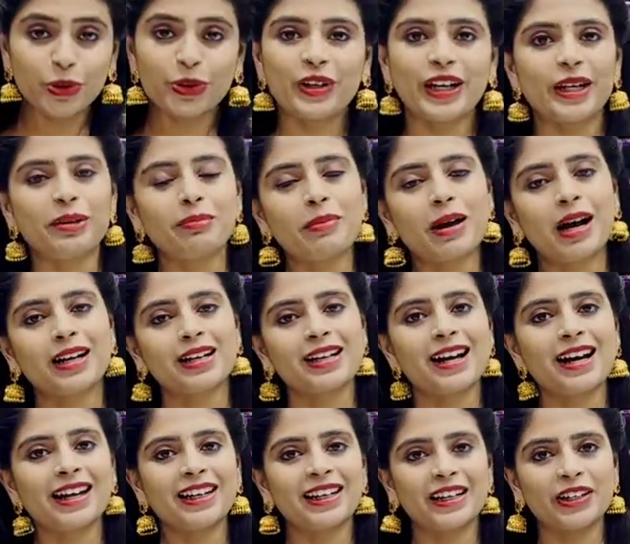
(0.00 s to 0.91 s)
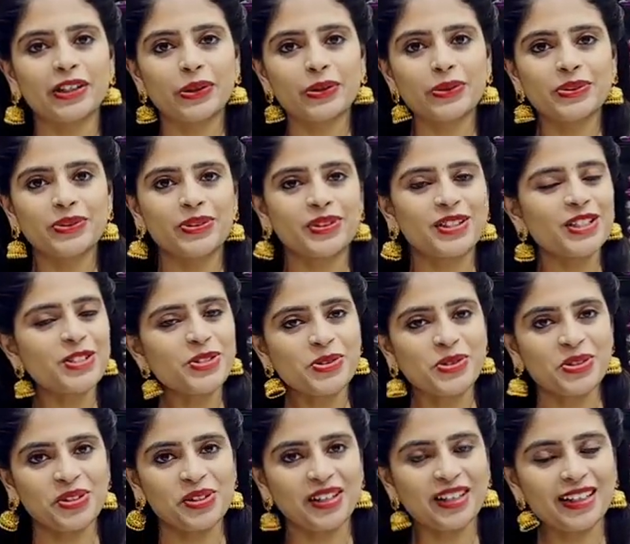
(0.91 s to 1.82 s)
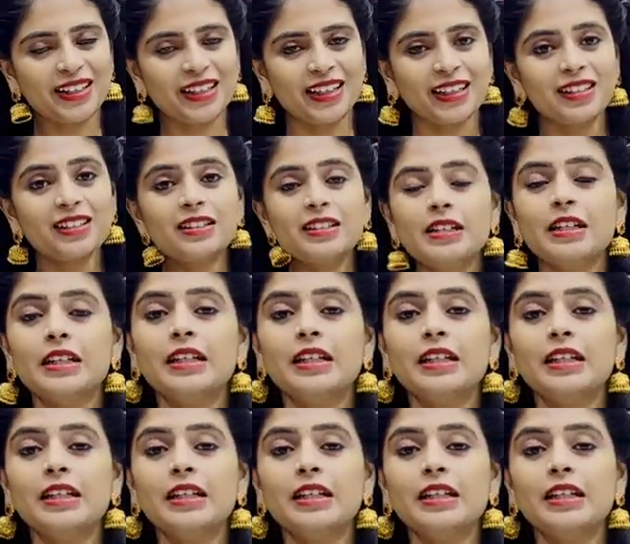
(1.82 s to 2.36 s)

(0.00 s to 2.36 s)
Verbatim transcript: గ్రీన్ బాగా హైలైట్ అవుతుంది చూస్తున్నారు కదా